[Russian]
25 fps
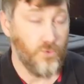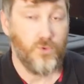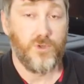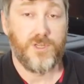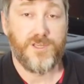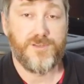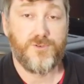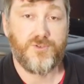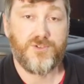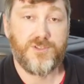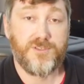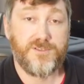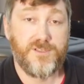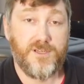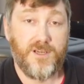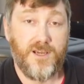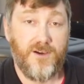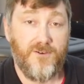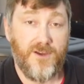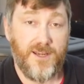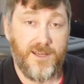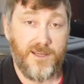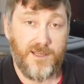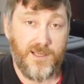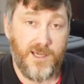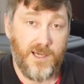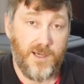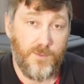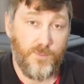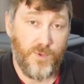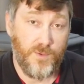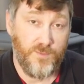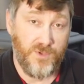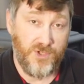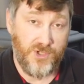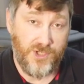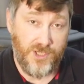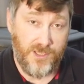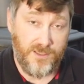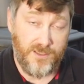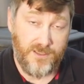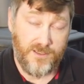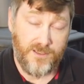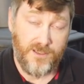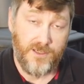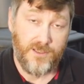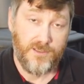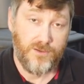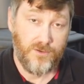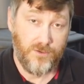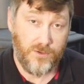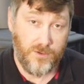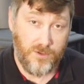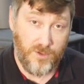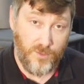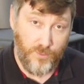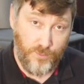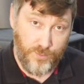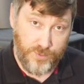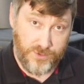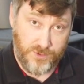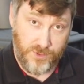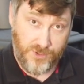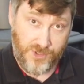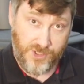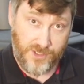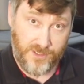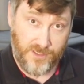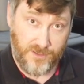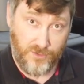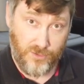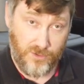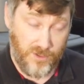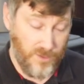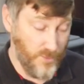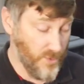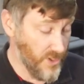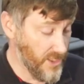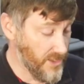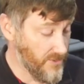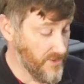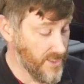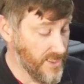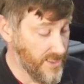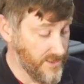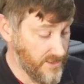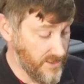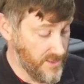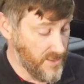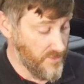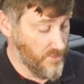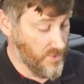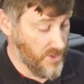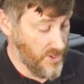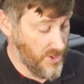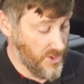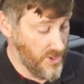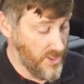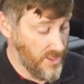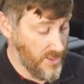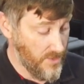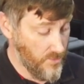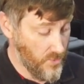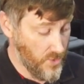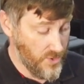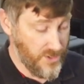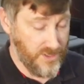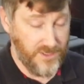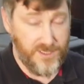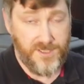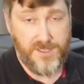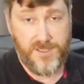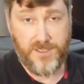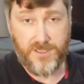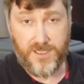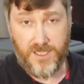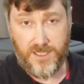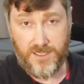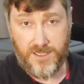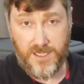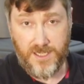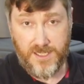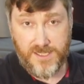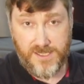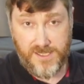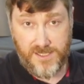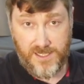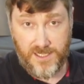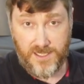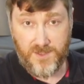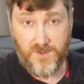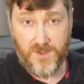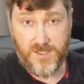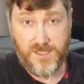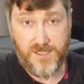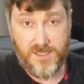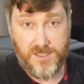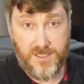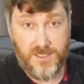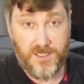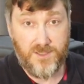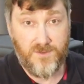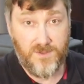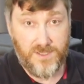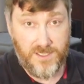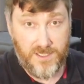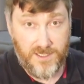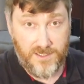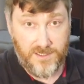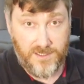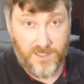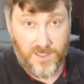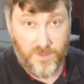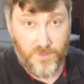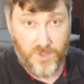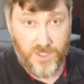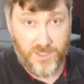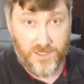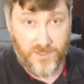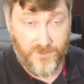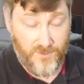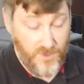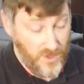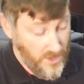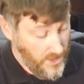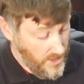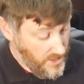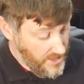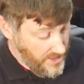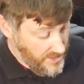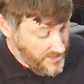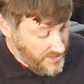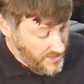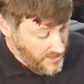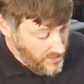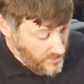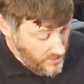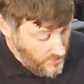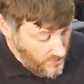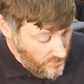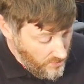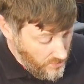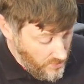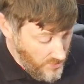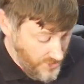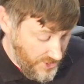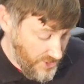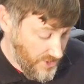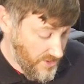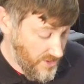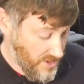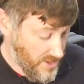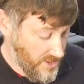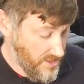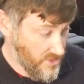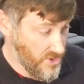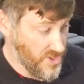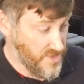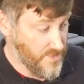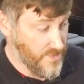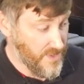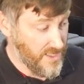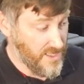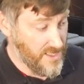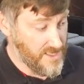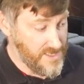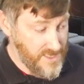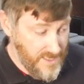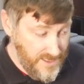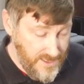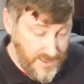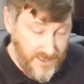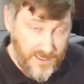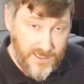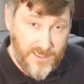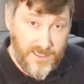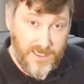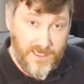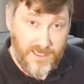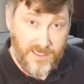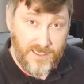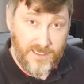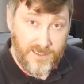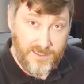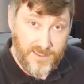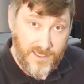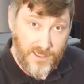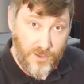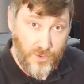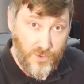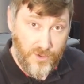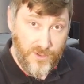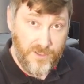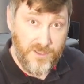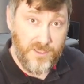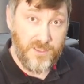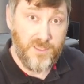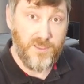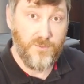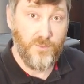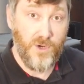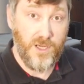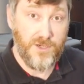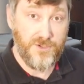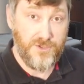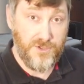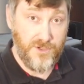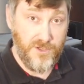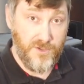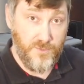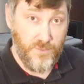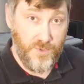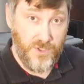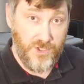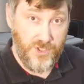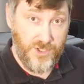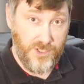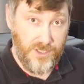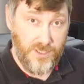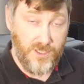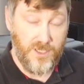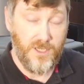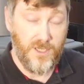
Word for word: Раз уже заговорили о помещении, то площадь, которую обогревает эта печь, может достигать 120 квадратных метров. Это очень хороший показатель для такой небольшой печи